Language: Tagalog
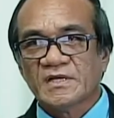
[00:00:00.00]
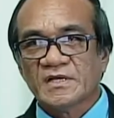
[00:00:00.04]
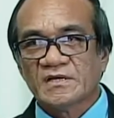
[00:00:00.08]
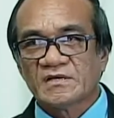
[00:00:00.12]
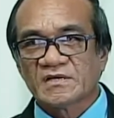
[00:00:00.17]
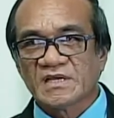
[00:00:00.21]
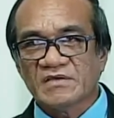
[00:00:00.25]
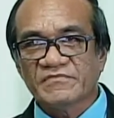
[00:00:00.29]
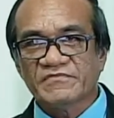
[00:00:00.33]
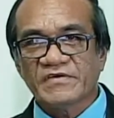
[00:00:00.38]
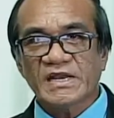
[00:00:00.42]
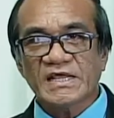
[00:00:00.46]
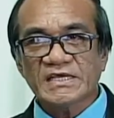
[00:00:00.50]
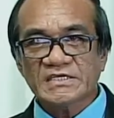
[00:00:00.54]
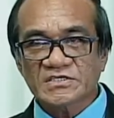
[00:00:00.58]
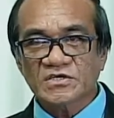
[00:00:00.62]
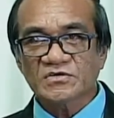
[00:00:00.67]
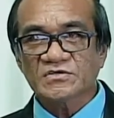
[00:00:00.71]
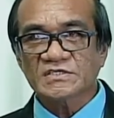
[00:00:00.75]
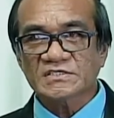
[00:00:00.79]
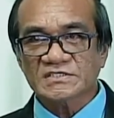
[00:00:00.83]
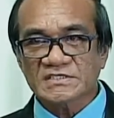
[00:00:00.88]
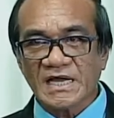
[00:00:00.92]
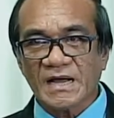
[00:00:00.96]

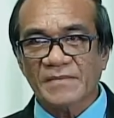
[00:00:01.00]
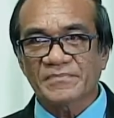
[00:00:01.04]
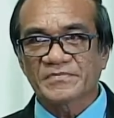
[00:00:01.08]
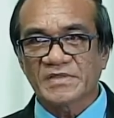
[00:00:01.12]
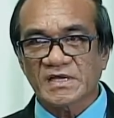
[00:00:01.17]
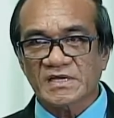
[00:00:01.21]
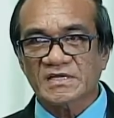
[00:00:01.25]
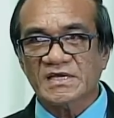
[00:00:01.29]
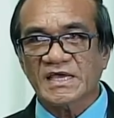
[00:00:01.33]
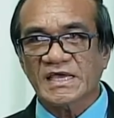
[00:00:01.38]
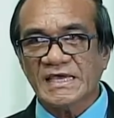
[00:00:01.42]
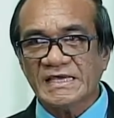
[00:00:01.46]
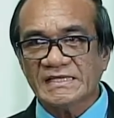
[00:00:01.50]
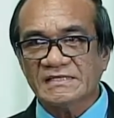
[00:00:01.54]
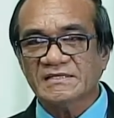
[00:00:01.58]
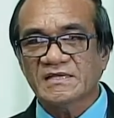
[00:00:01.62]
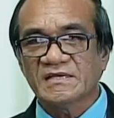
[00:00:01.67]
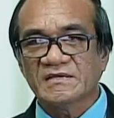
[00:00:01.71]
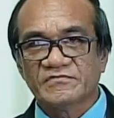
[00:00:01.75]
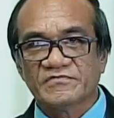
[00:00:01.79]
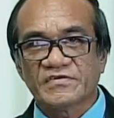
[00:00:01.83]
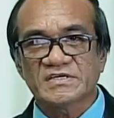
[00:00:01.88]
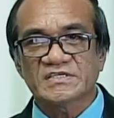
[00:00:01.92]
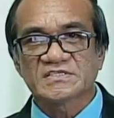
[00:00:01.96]
Revelation chapter
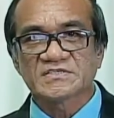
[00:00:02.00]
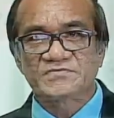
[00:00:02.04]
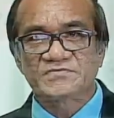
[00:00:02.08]
8, verse